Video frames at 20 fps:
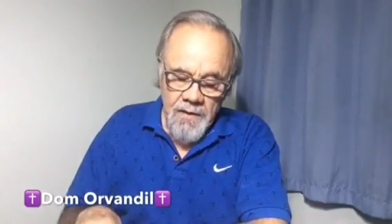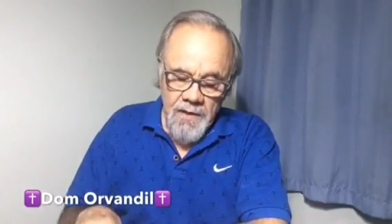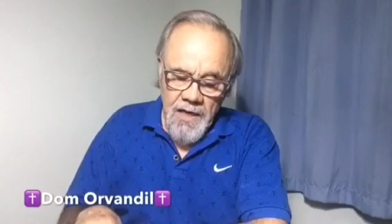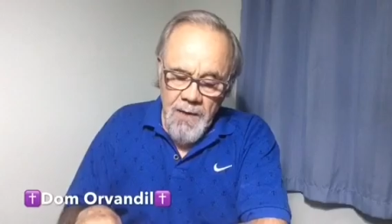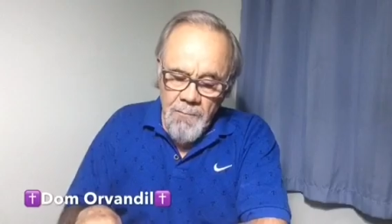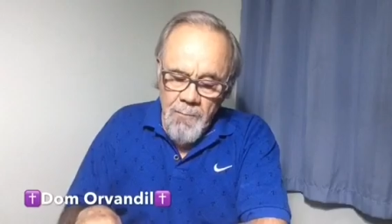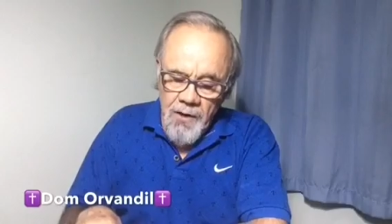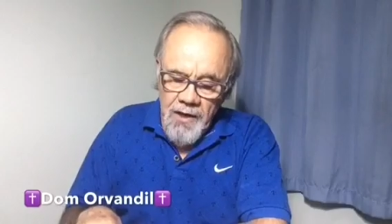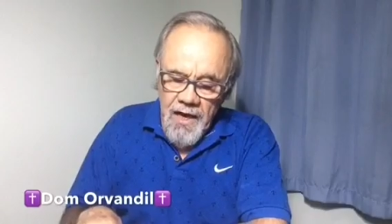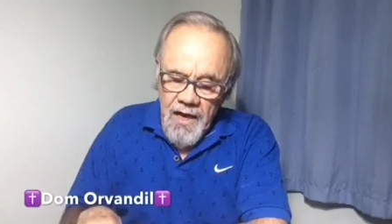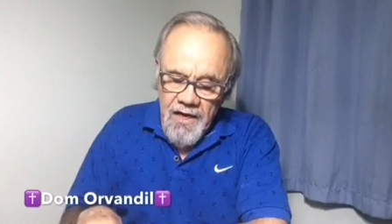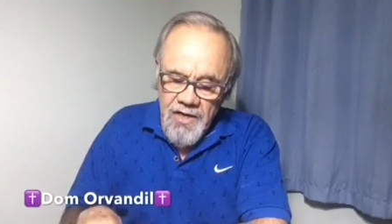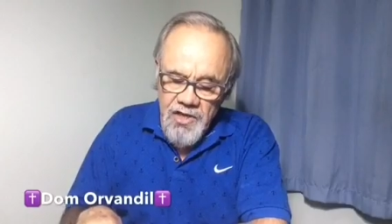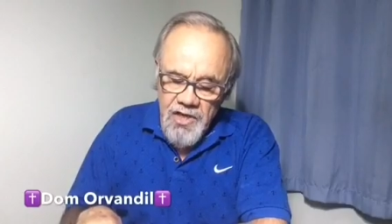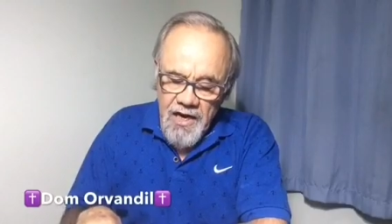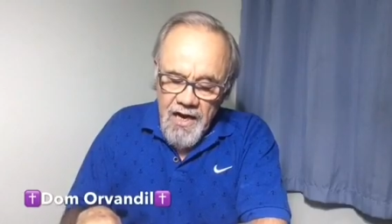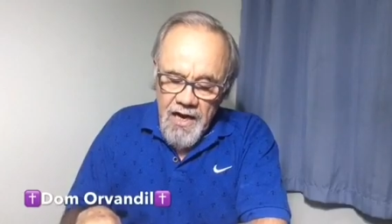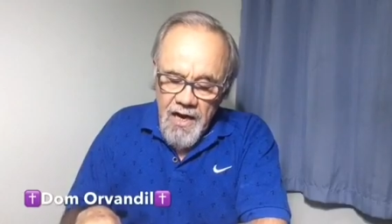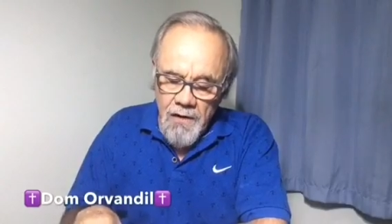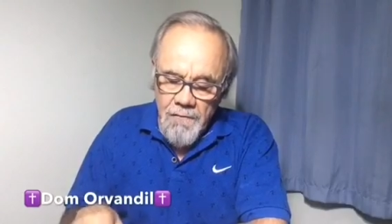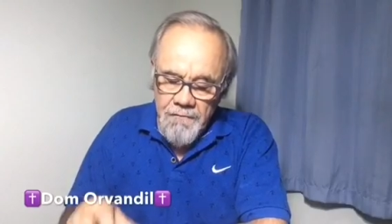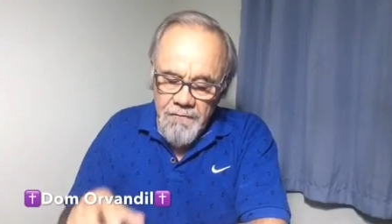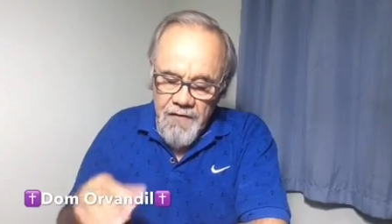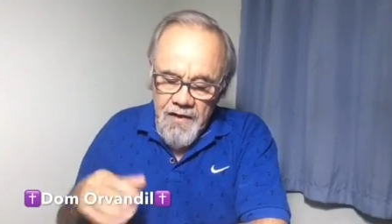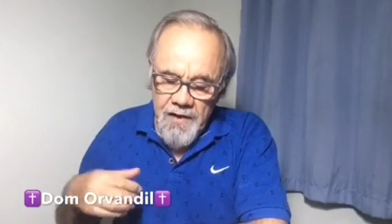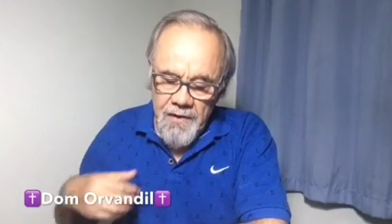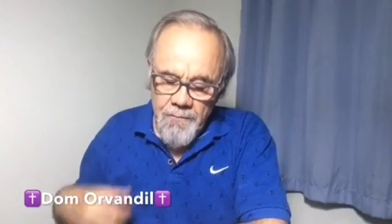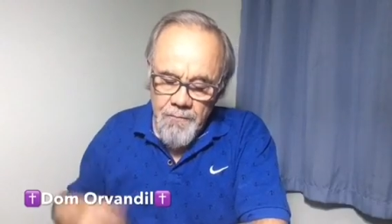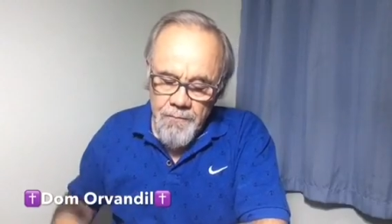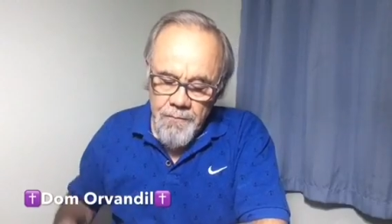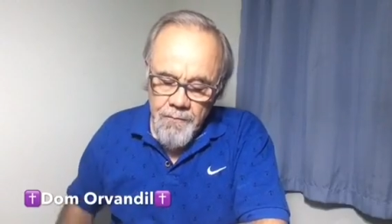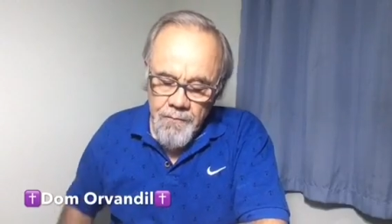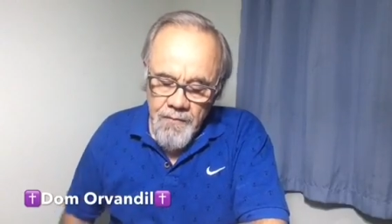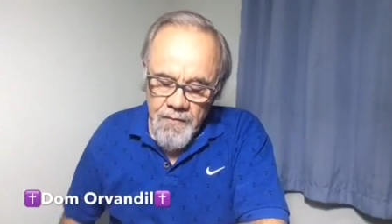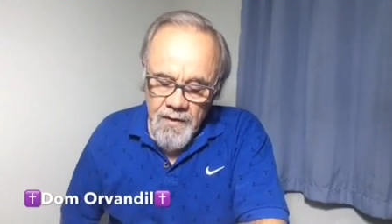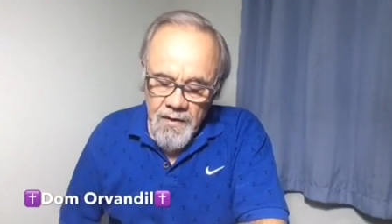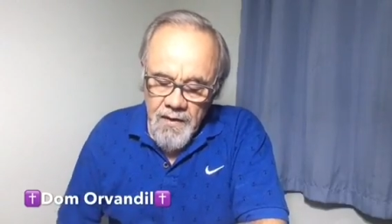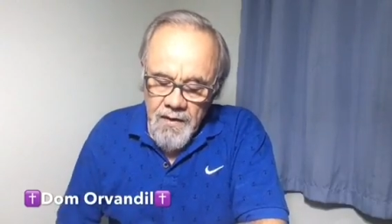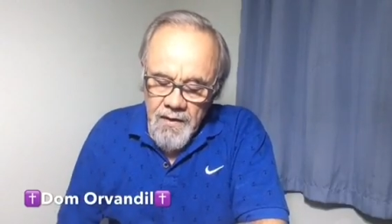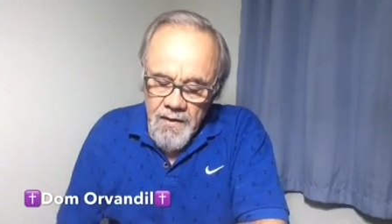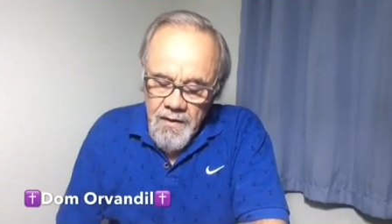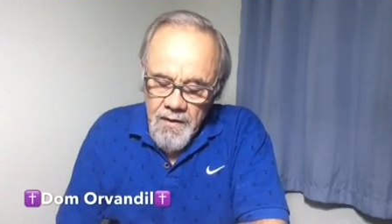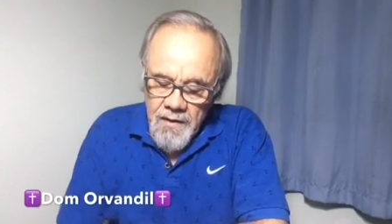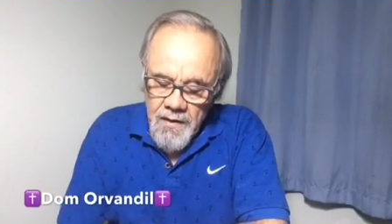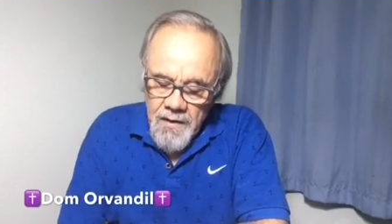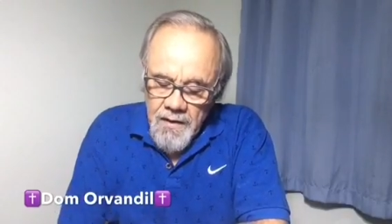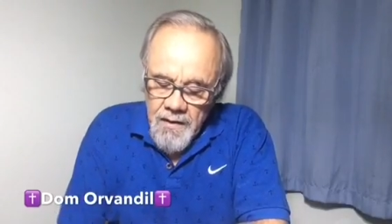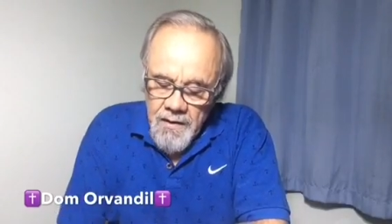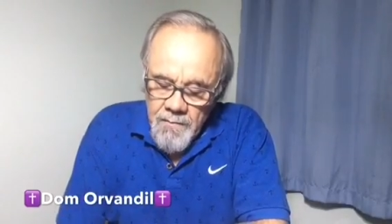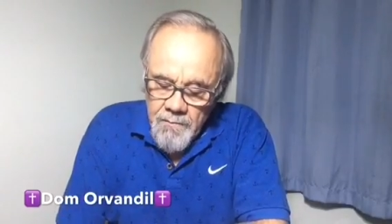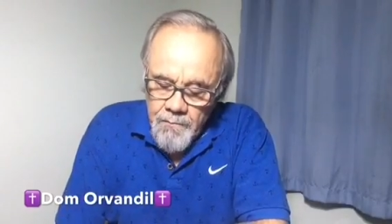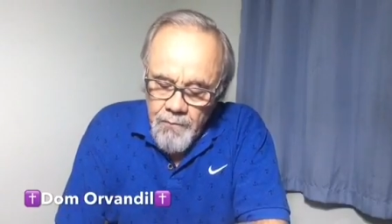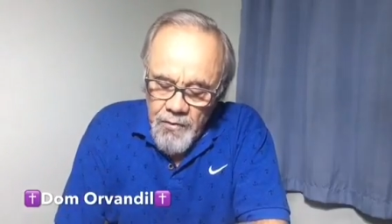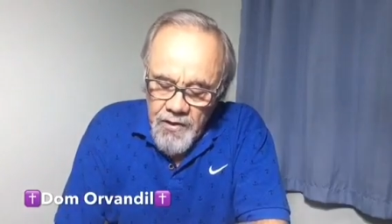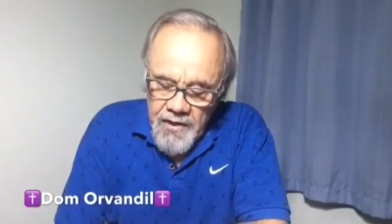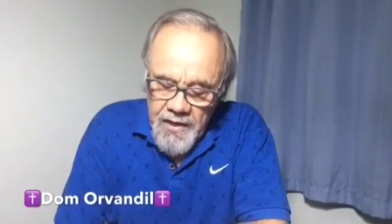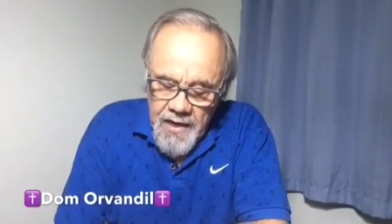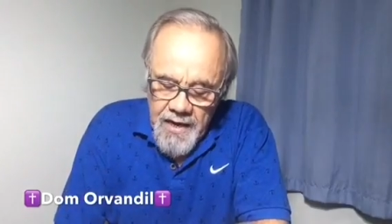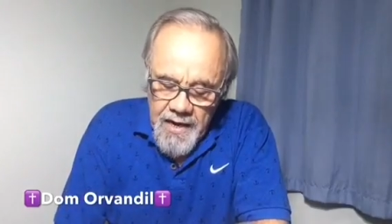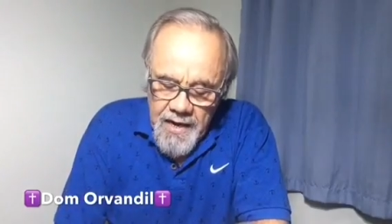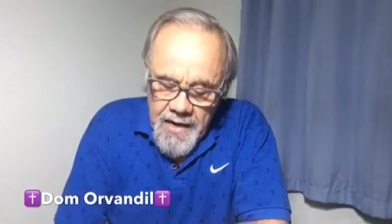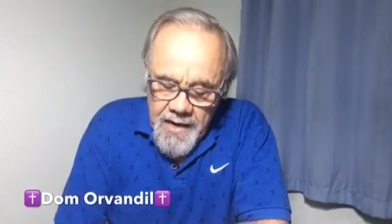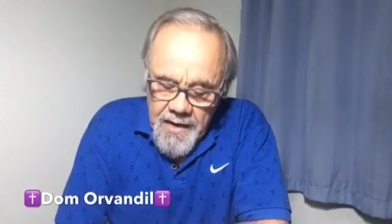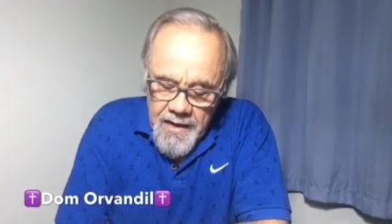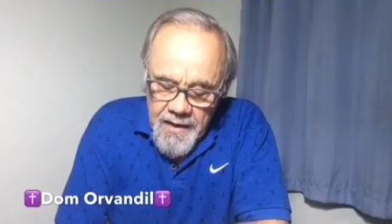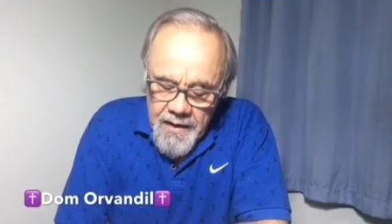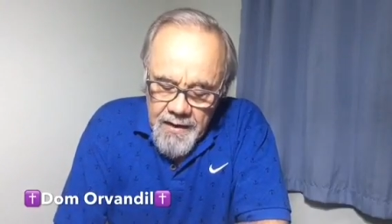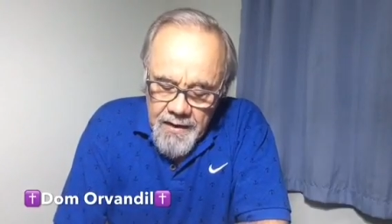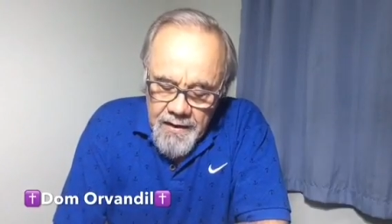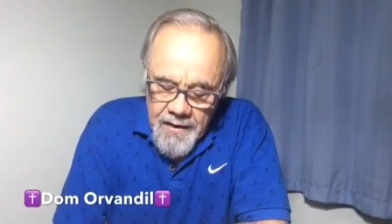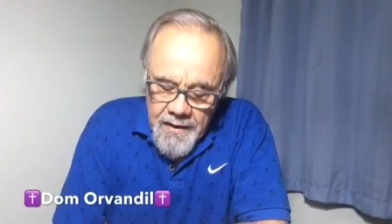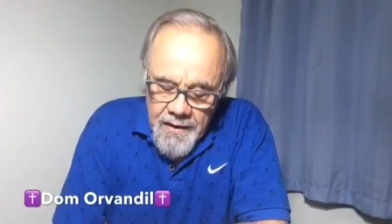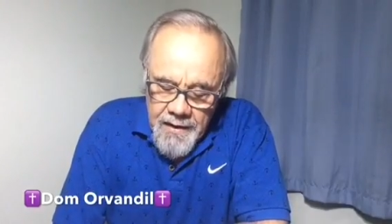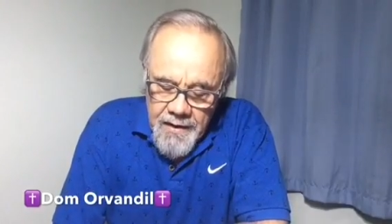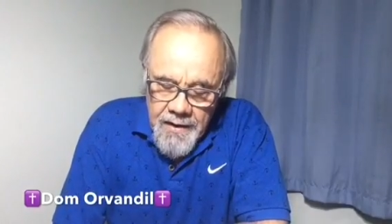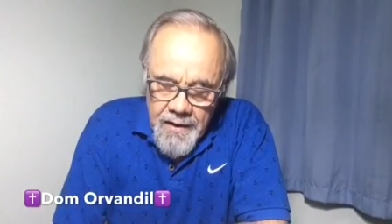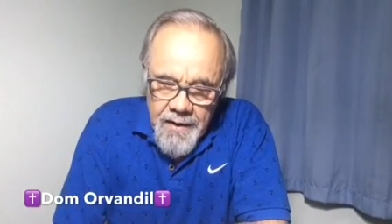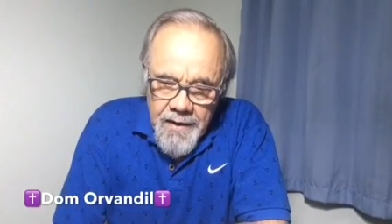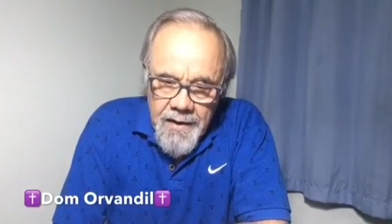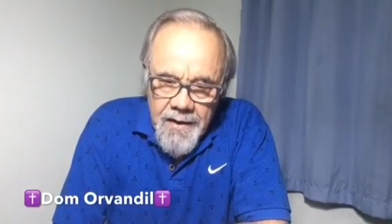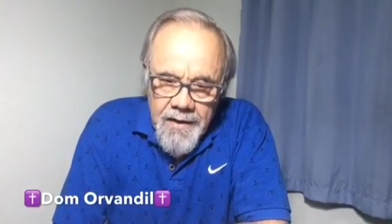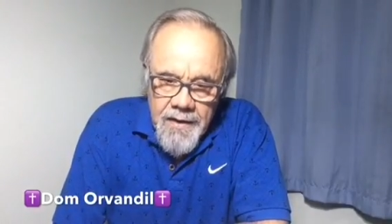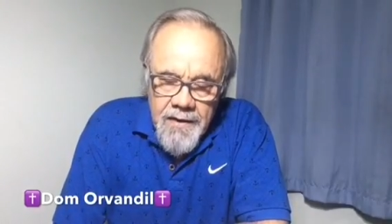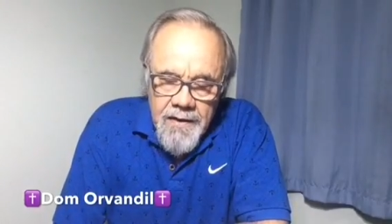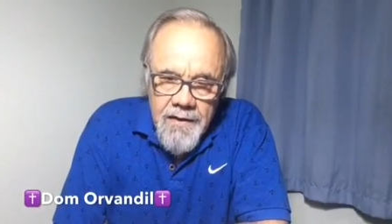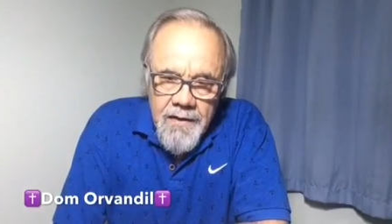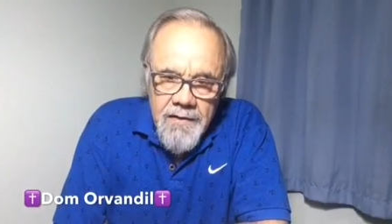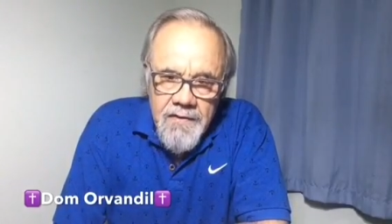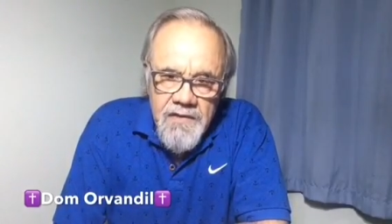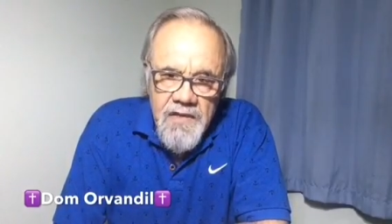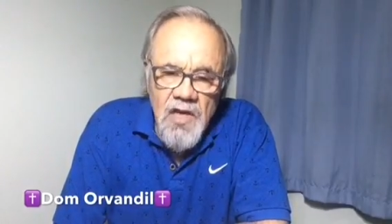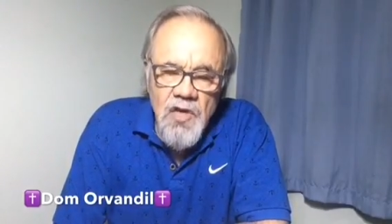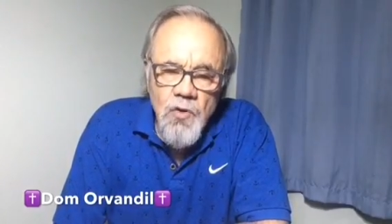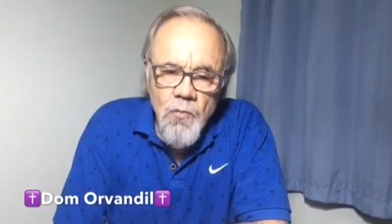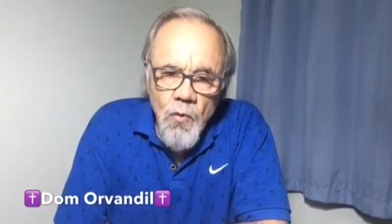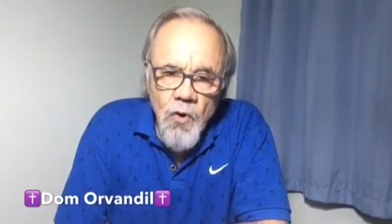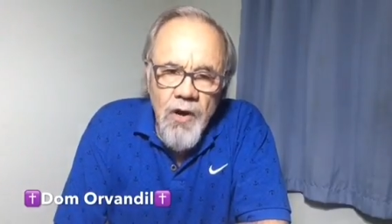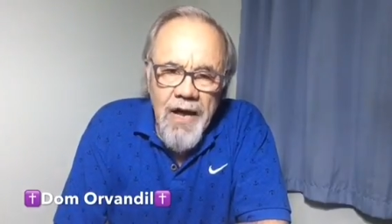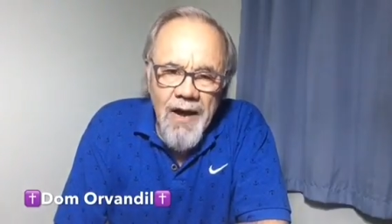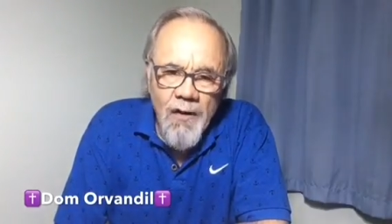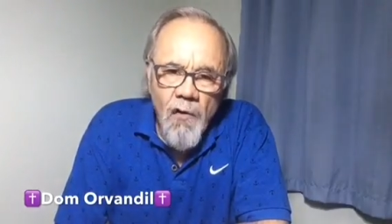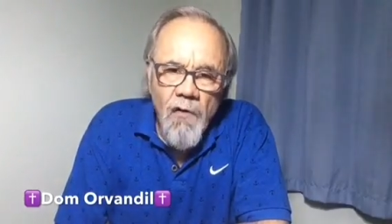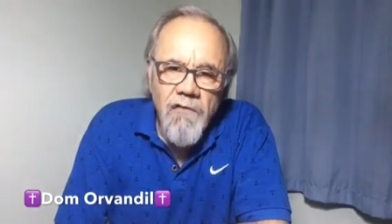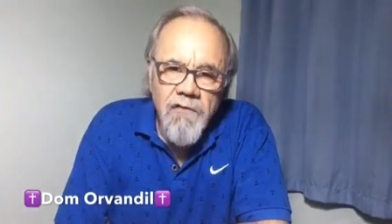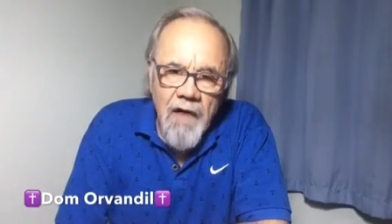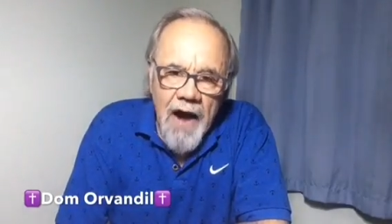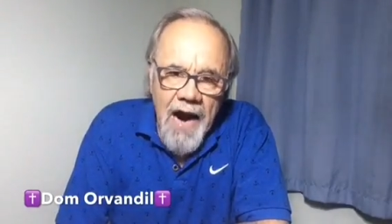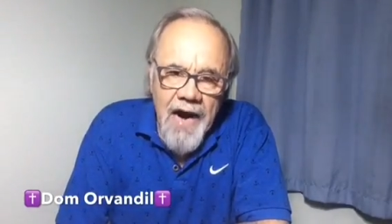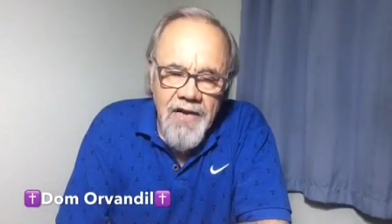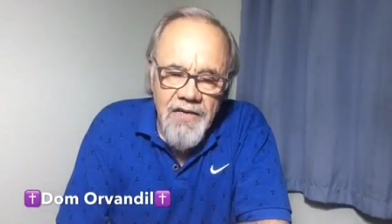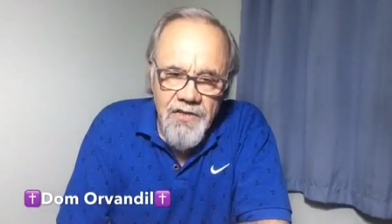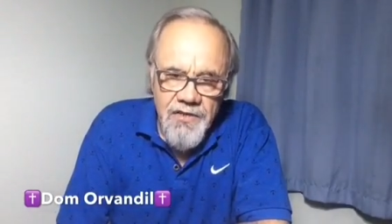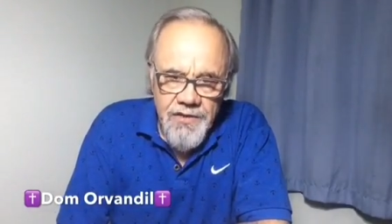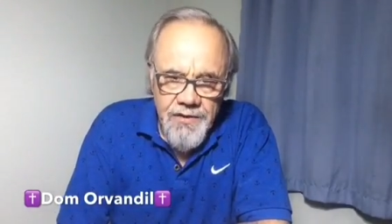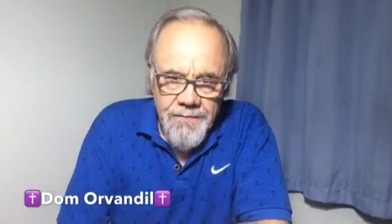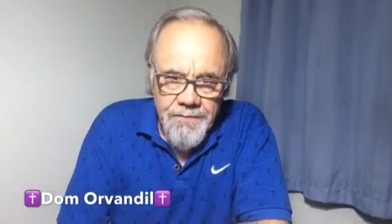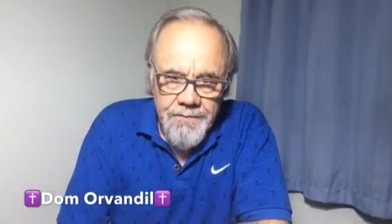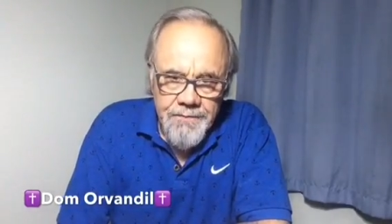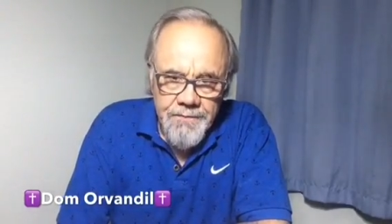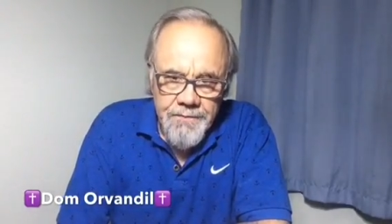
E por que, que chegará ao fim? Porque Sérgio Moro é covarde.